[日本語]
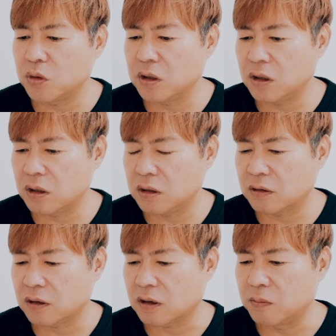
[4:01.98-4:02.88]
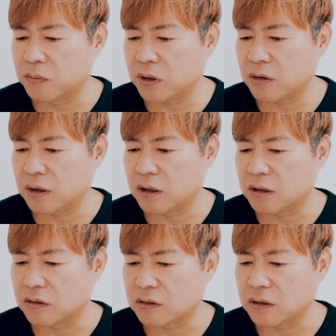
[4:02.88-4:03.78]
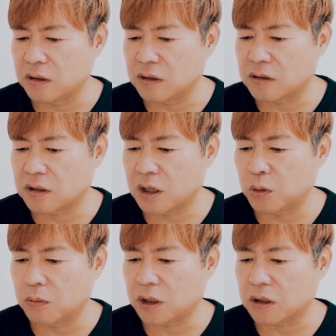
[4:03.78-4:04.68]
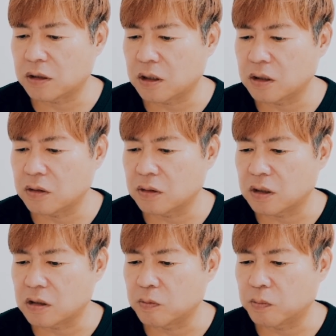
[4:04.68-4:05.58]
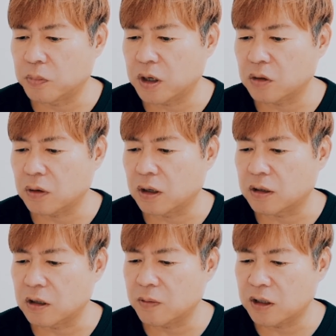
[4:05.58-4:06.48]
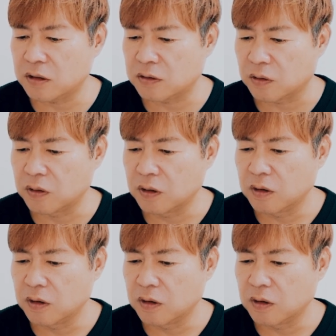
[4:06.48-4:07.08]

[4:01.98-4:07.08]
も人間ですから完璧ではないですし、しかもまた30代失敗とか当たり前ですよ。